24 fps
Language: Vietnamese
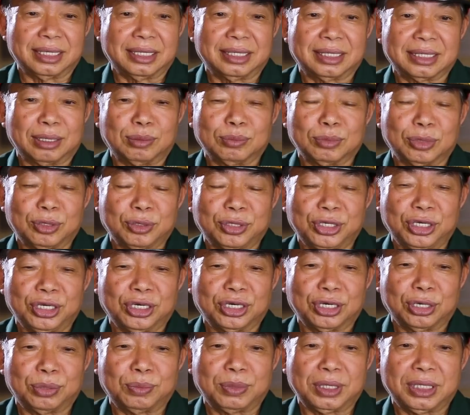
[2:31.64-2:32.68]
tên công tố
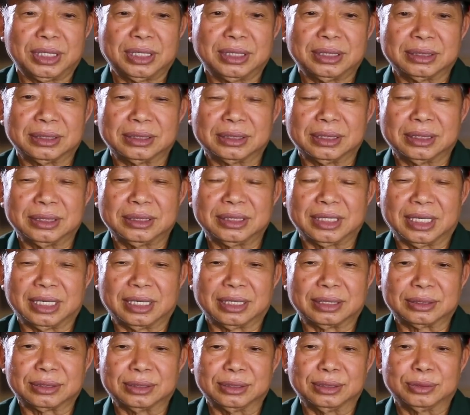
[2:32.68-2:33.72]
viên nó mới đứng dậy
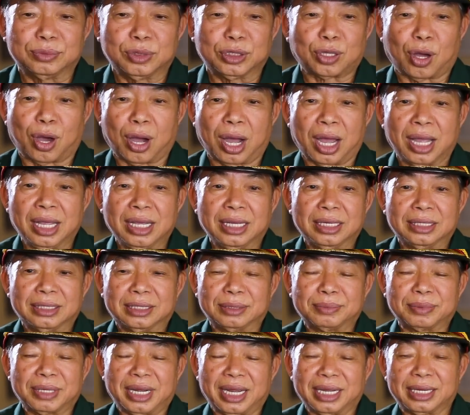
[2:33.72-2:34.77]
đó thưa quý tòa
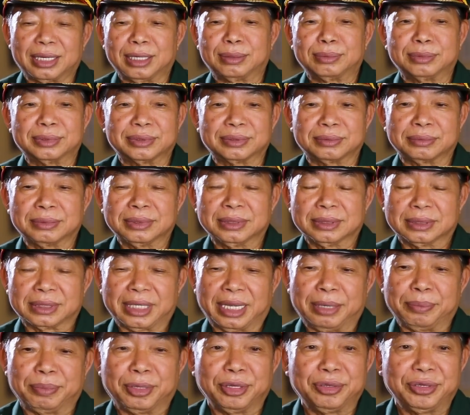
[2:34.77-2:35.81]
hôm nay có một
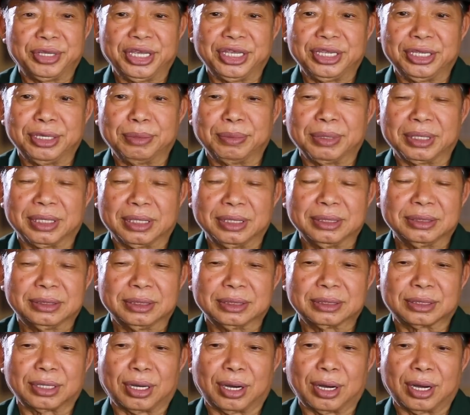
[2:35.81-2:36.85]
em thiếu nhi như mình đứng
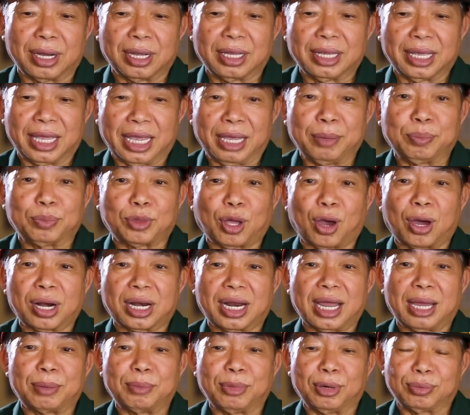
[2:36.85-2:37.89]
trước tòa em tỏ
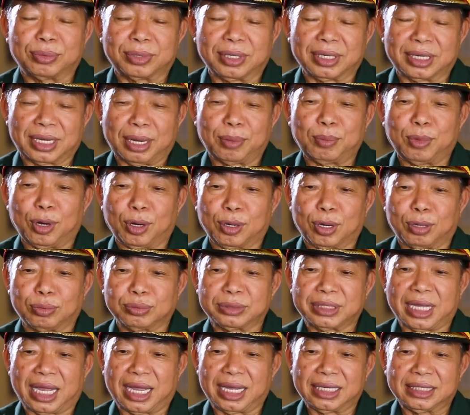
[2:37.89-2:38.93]
ra một cán bộ
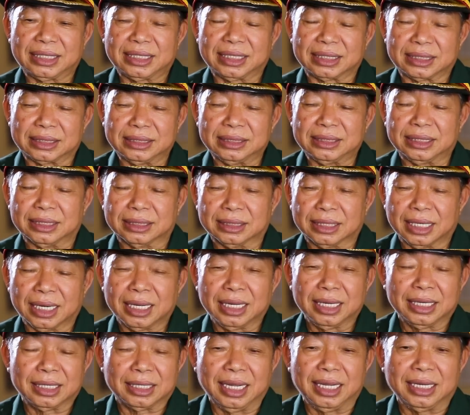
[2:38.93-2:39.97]
cộng sản cứng cựa
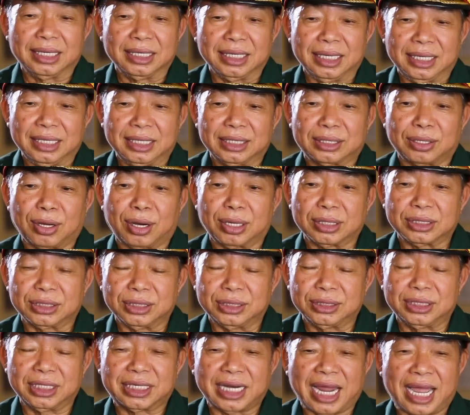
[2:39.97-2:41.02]
đề nghị tòa
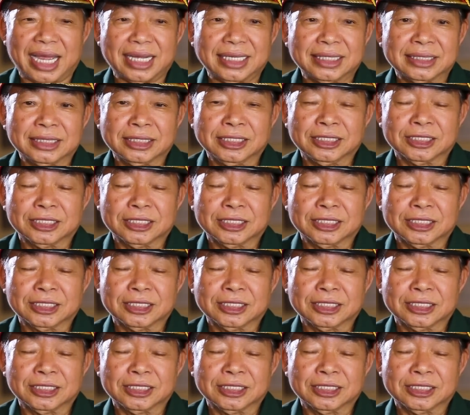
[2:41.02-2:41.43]
xử đích án